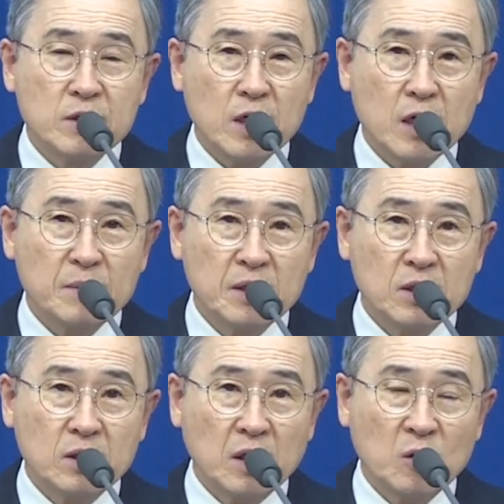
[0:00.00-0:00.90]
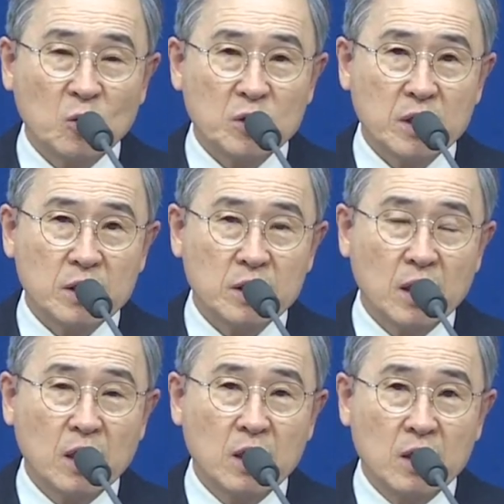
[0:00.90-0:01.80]
사람이 들어가는 곳이
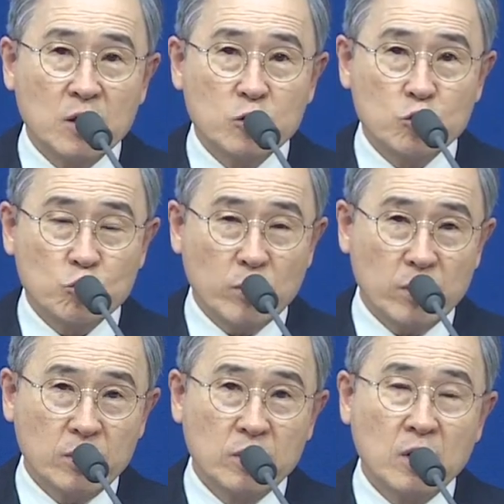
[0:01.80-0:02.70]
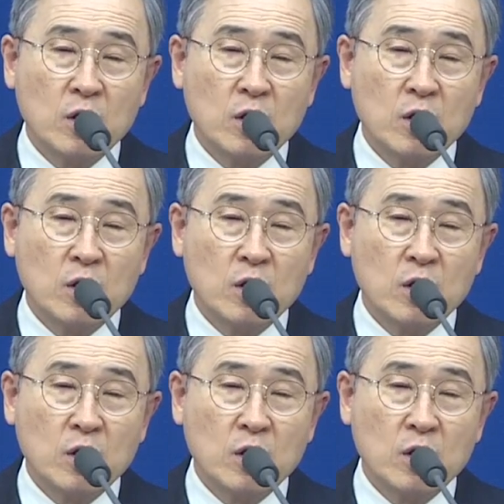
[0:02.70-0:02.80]
아니라 죄를